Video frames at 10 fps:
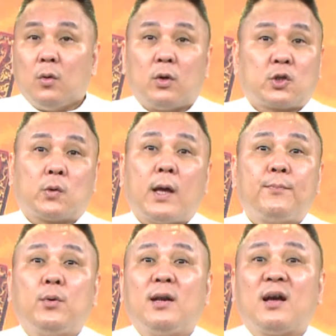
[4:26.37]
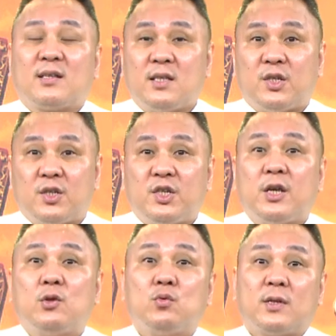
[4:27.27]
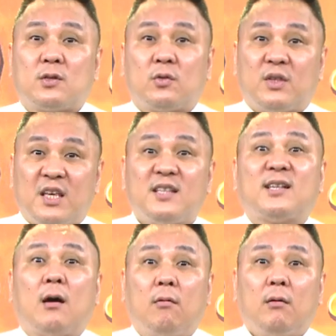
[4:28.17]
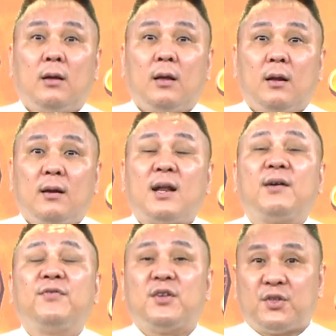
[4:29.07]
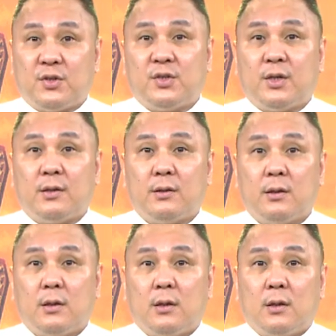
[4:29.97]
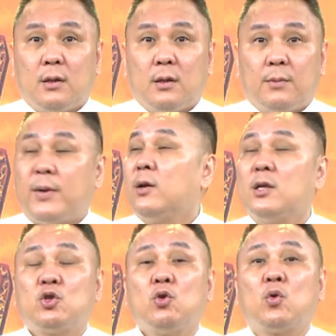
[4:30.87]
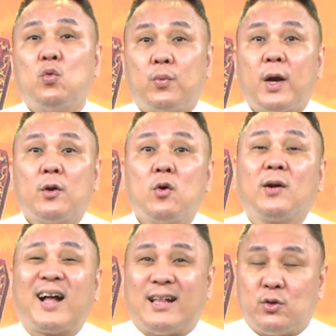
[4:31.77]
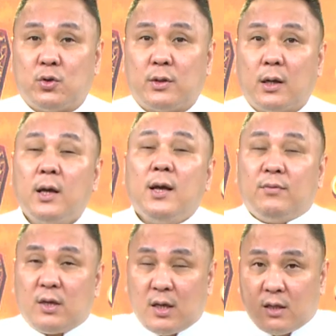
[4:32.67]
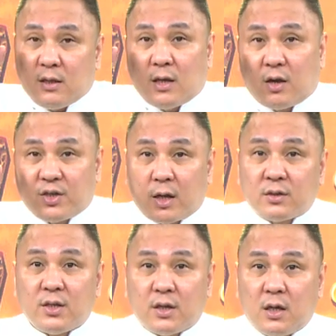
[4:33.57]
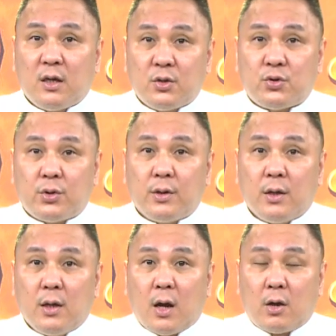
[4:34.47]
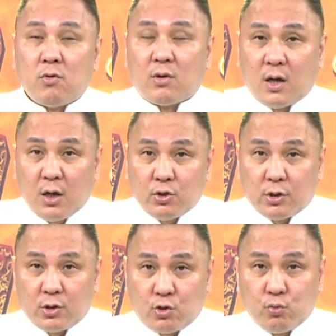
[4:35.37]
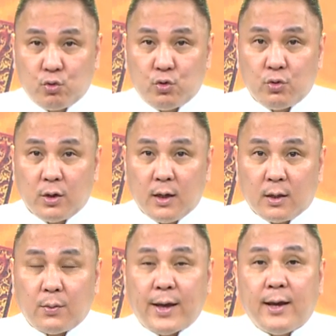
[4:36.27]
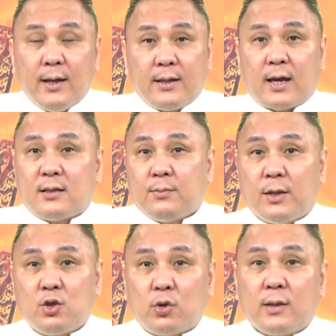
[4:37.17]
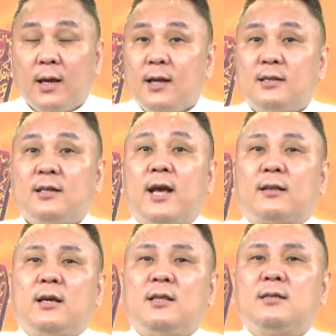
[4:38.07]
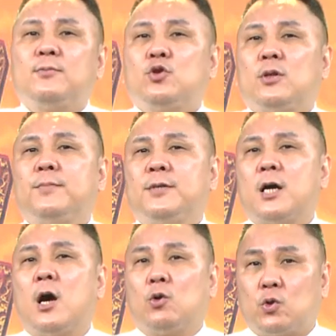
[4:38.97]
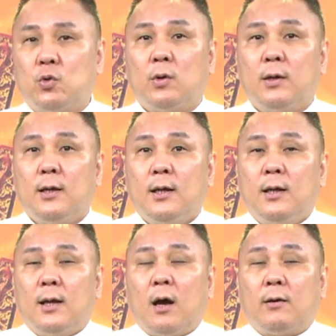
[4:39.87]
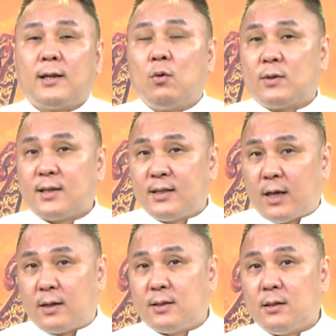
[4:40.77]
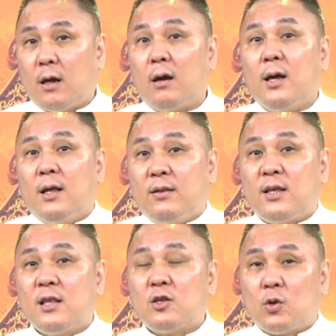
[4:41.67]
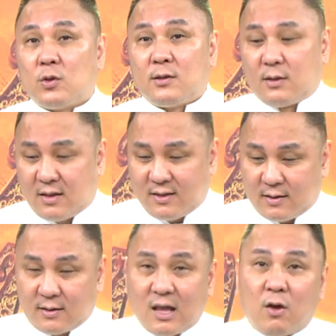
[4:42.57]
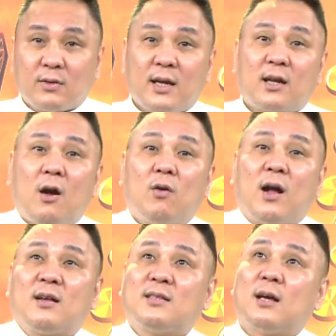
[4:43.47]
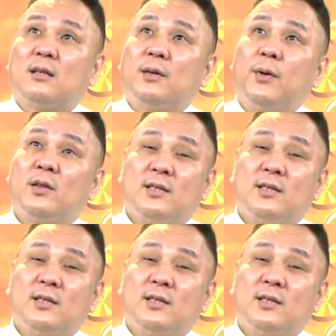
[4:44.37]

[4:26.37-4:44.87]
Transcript: 我从来不会让自己陷入这种泥沼，浪费时间。没有人做股票用感觉的，你一定要相信科学啊，用科学的数据。对不对？你看是不是很准？这两天你是不是觉得比较好做？好，那我再讲一次哈，你那种套在高缸上的有没有？